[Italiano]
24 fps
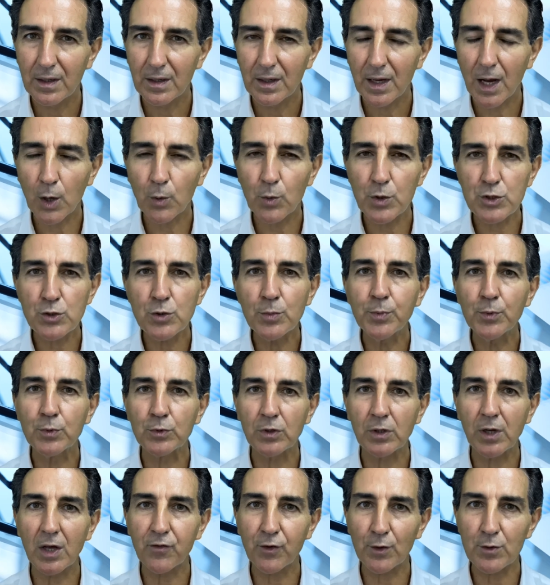A questo punto
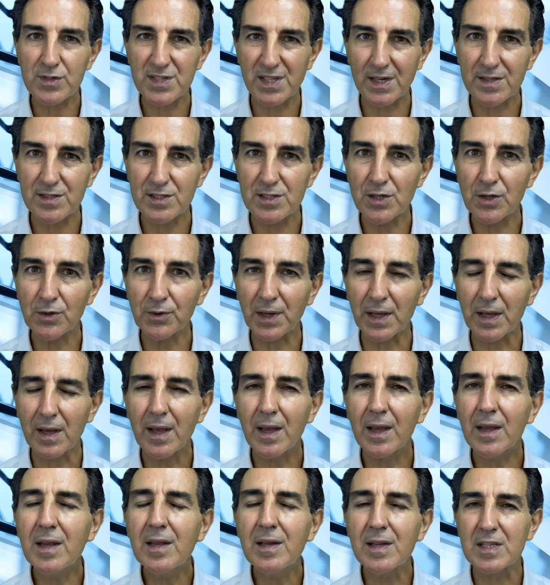la frustrazione
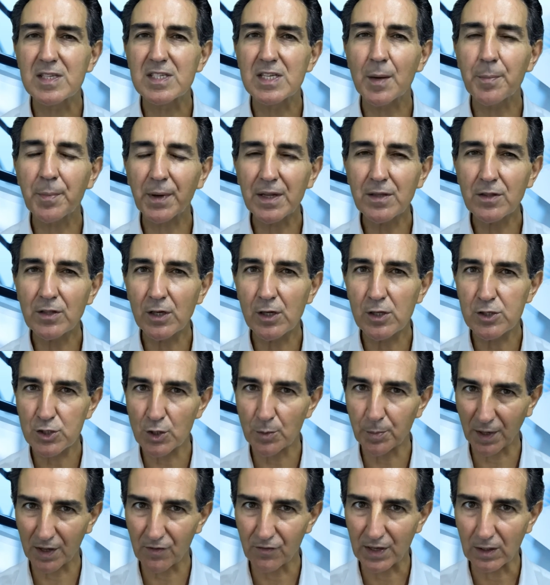inizia a prendere il
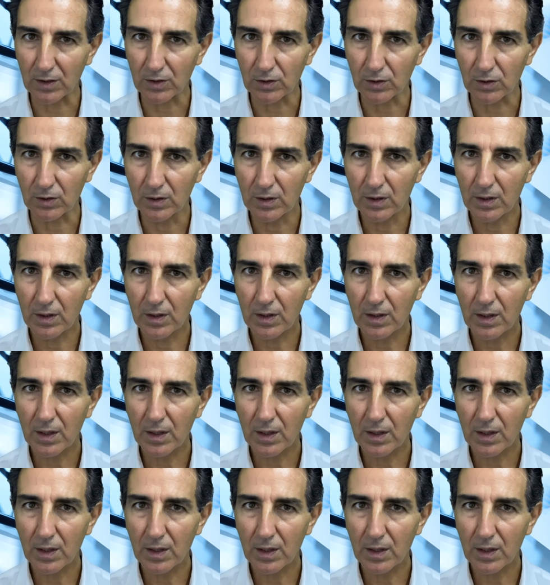sopravvento